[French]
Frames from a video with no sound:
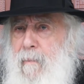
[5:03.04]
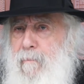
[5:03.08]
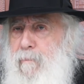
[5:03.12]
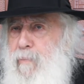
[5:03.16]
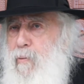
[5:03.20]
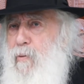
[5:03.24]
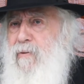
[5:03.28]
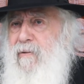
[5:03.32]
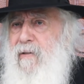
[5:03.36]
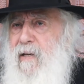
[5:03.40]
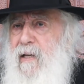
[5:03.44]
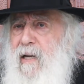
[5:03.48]

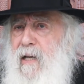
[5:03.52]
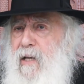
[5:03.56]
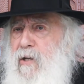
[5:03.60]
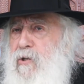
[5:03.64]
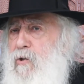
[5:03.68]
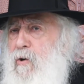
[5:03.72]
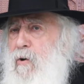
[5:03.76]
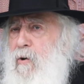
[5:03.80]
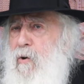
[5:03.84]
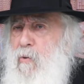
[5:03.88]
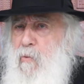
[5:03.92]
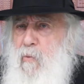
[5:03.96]
pousser les
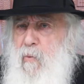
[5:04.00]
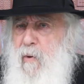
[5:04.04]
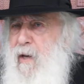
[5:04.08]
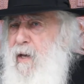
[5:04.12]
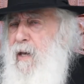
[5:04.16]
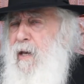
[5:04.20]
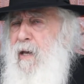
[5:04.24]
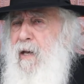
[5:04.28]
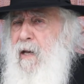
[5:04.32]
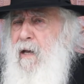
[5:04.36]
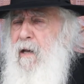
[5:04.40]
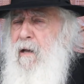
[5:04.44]
gens,
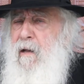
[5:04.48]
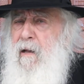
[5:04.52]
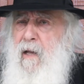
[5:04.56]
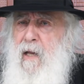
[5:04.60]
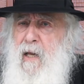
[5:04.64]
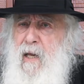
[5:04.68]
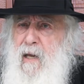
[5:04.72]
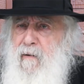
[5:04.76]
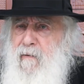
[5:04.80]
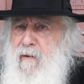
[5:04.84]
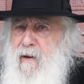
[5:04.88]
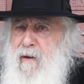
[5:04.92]
oui,
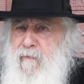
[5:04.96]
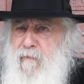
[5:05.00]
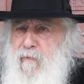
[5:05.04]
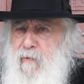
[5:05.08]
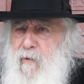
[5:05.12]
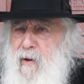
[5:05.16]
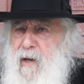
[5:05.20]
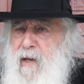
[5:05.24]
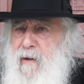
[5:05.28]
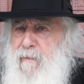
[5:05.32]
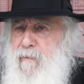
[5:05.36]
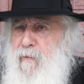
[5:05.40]
il
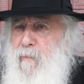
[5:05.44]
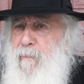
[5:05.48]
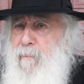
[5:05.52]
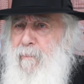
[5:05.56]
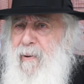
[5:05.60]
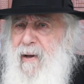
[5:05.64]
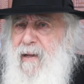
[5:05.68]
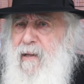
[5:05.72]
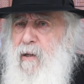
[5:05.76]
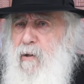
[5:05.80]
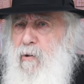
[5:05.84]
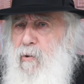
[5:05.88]
faut,
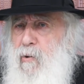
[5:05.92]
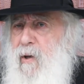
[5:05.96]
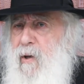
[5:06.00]
battre le